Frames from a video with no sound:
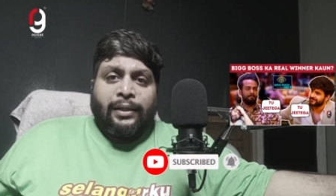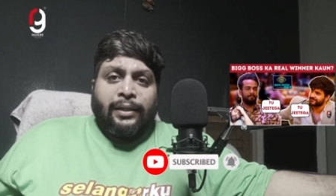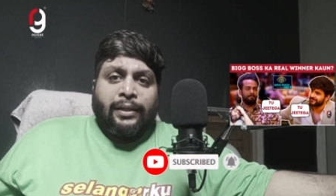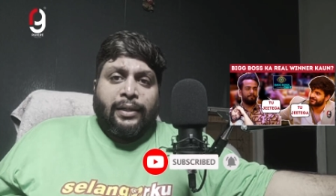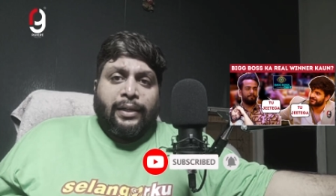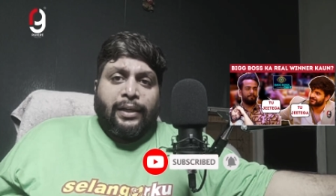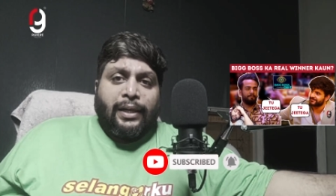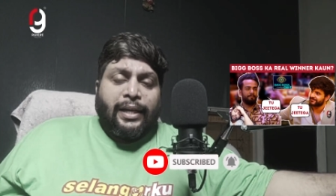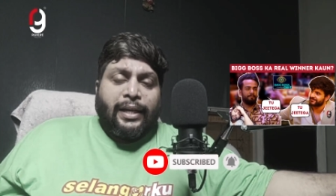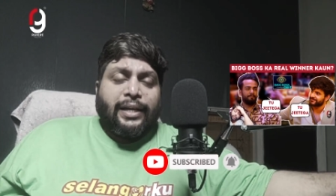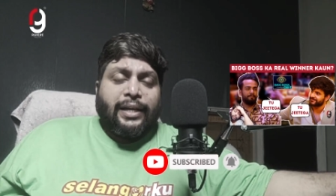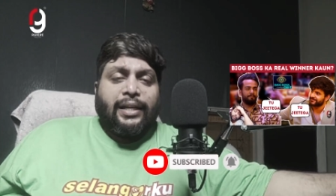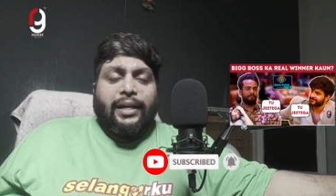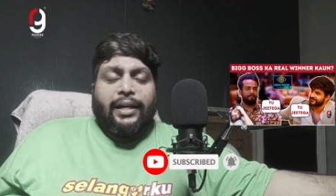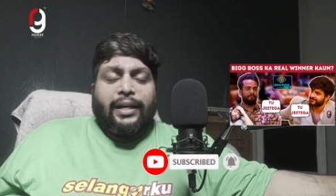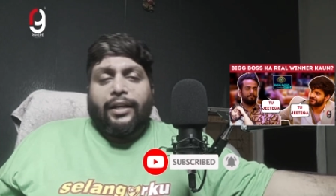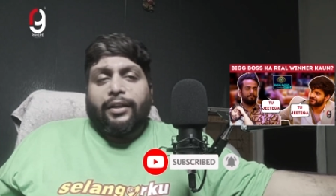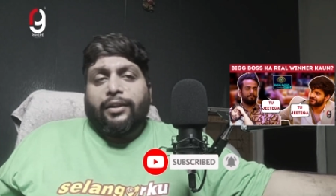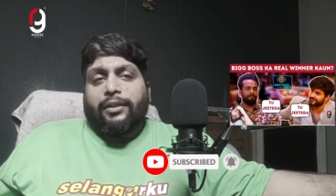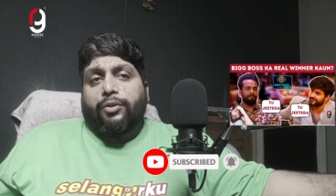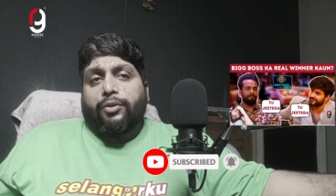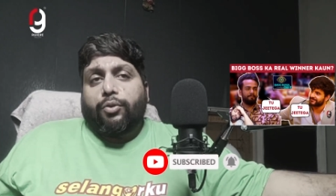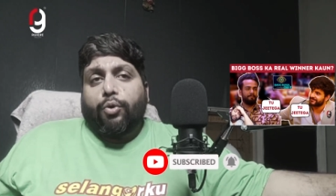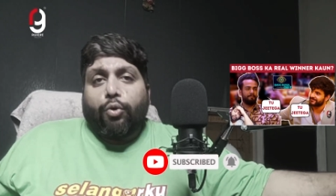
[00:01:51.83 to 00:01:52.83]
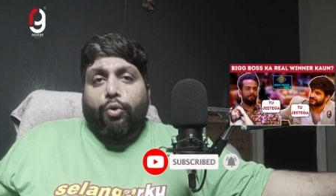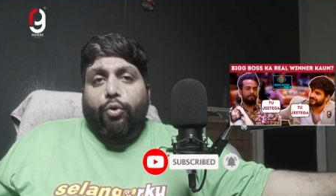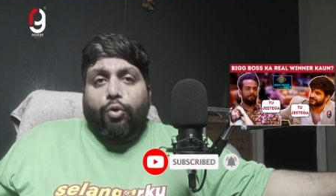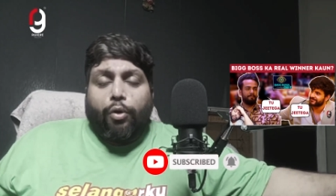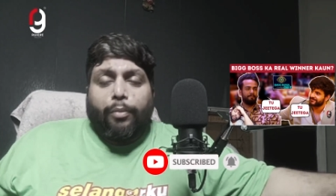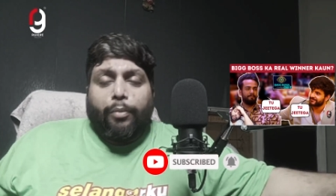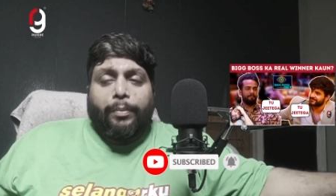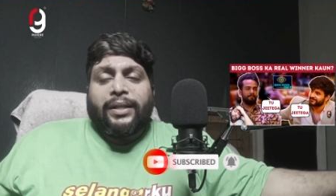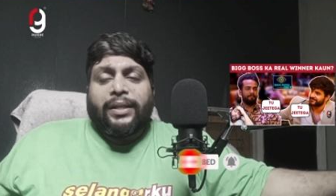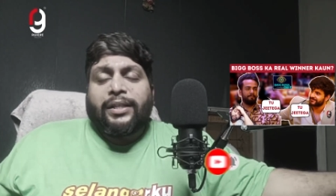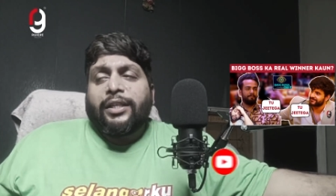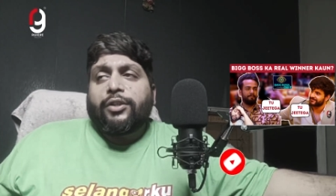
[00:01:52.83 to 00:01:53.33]
लेकिन अगर दोनों
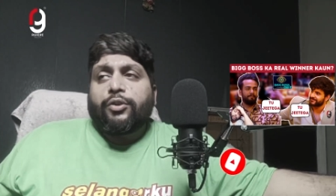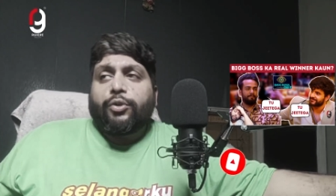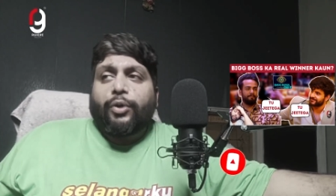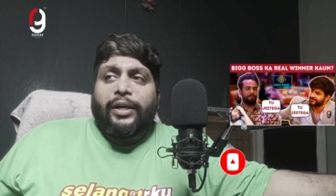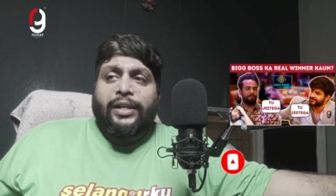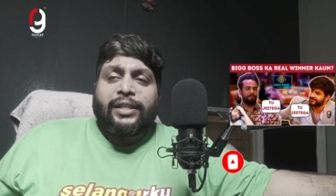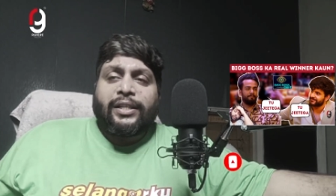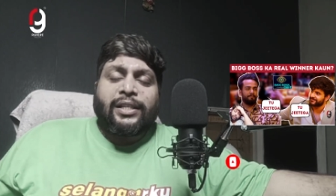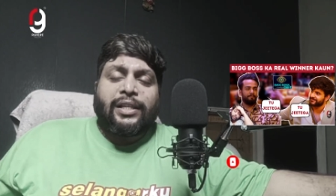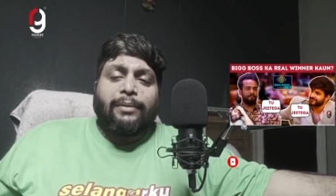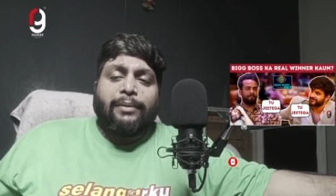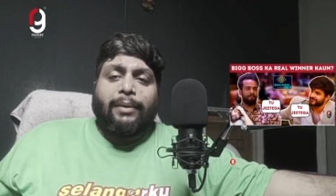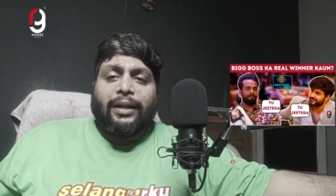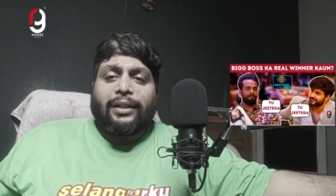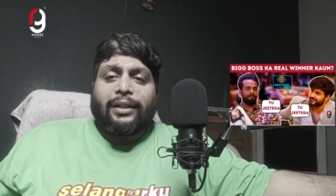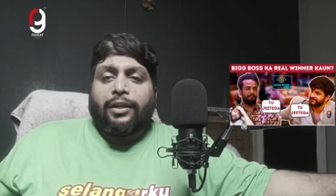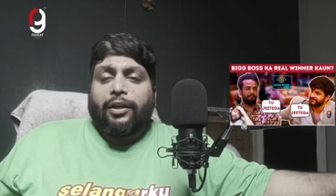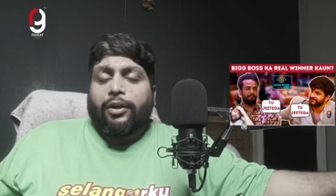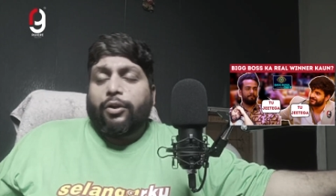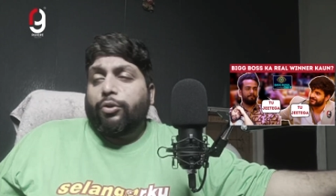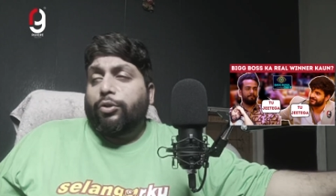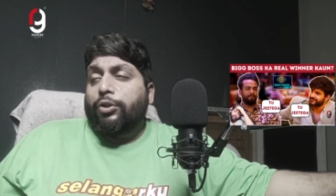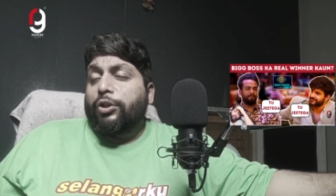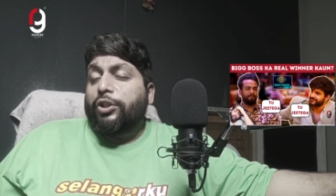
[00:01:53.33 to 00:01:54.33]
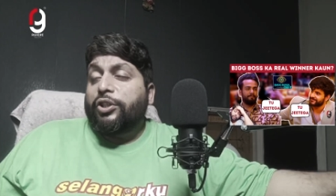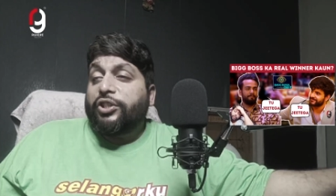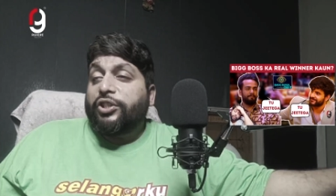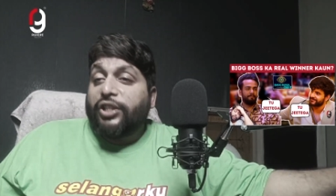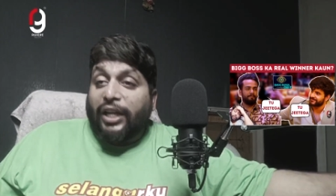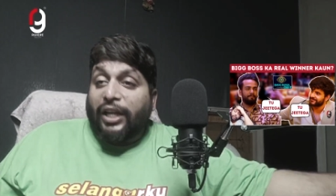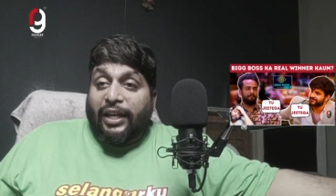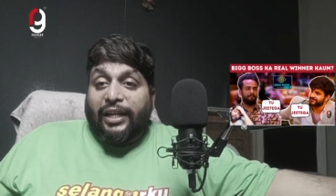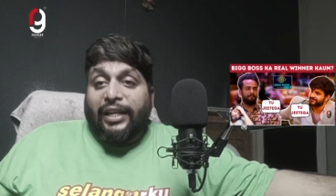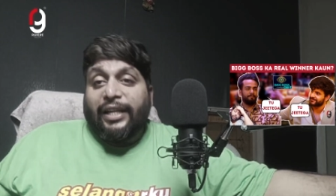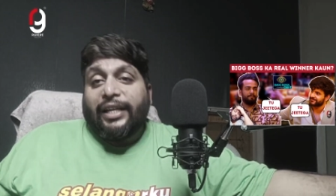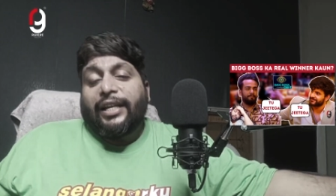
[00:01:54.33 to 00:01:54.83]
में से चॉइस की बात करो तो
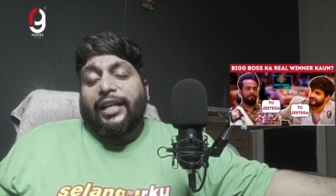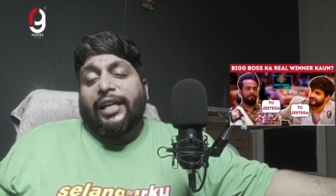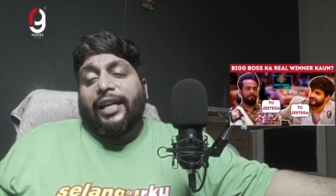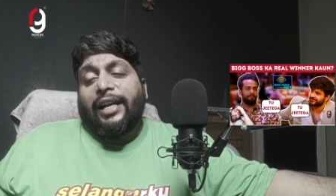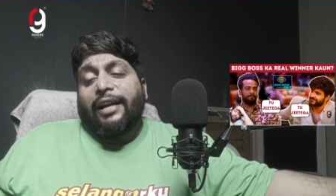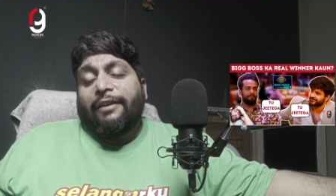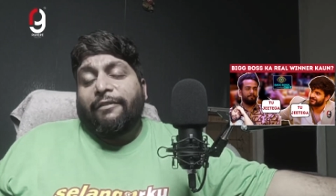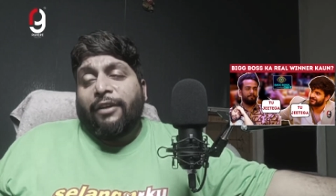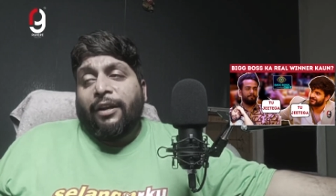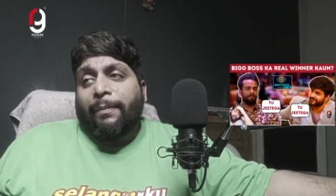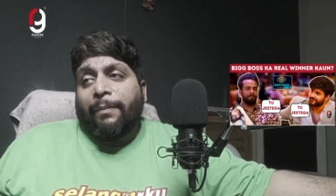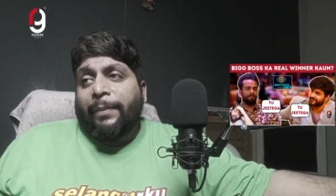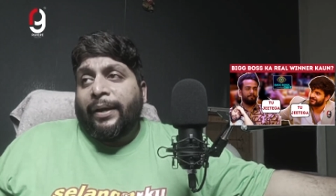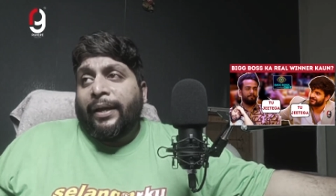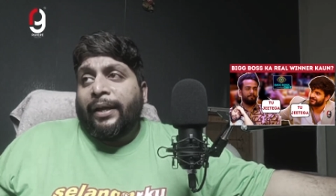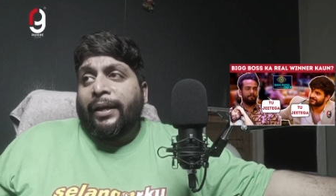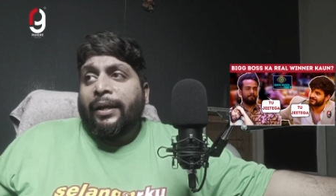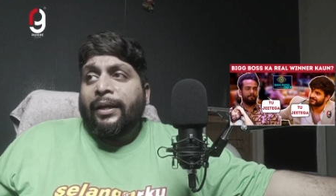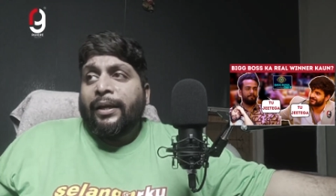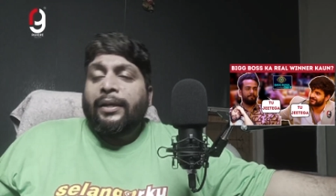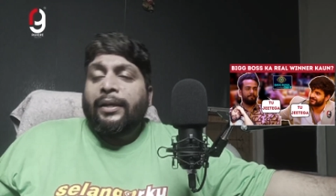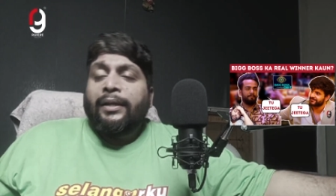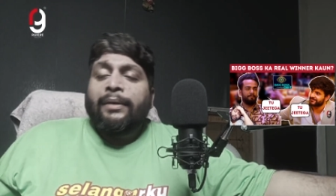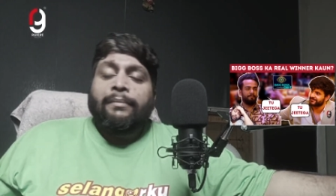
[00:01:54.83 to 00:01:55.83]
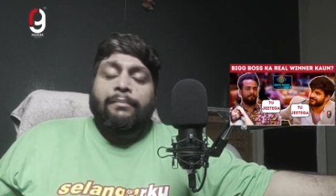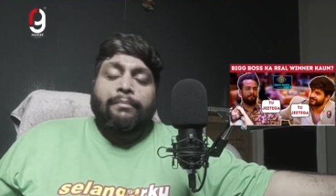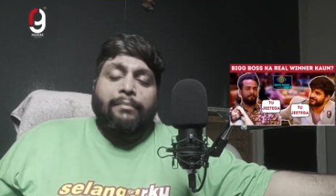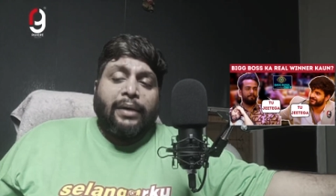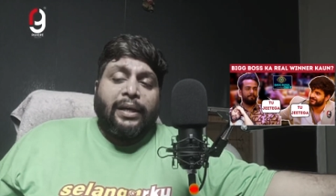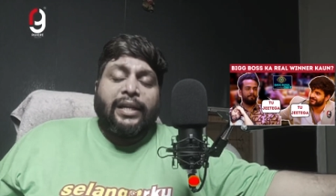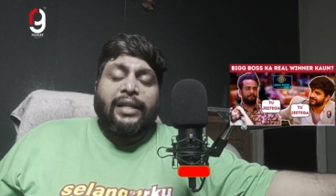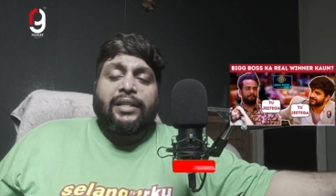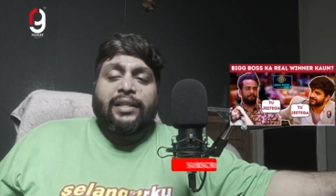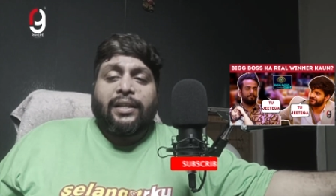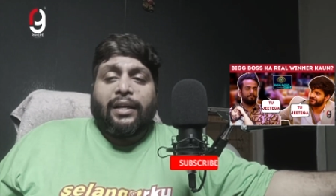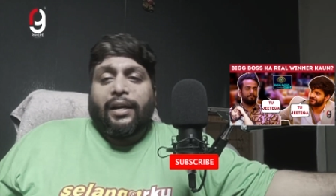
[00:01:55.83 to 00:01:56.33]
जर्नी के लेवल पे
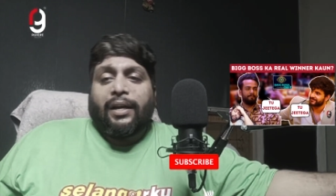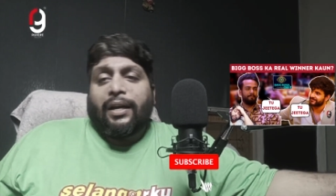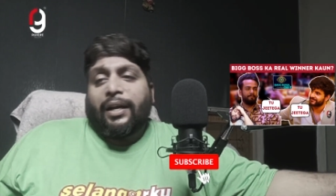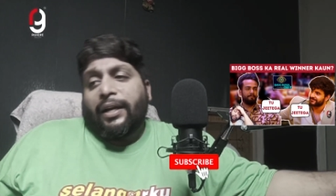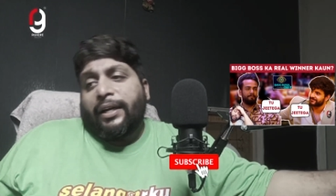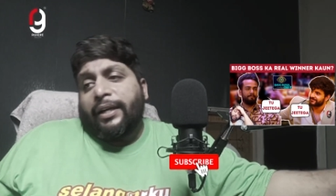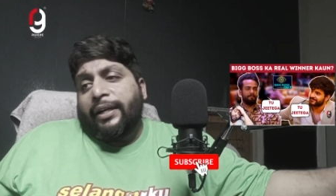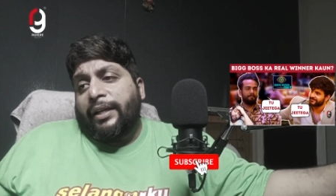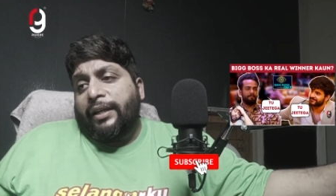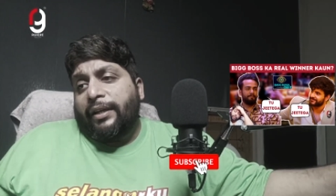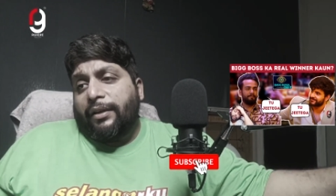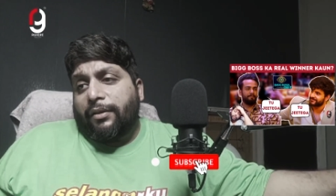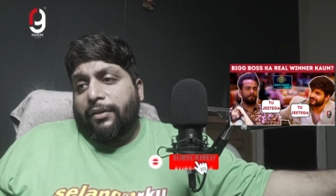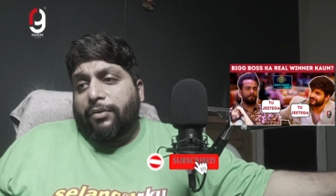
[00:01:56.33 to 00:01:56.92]
मनीषा रानी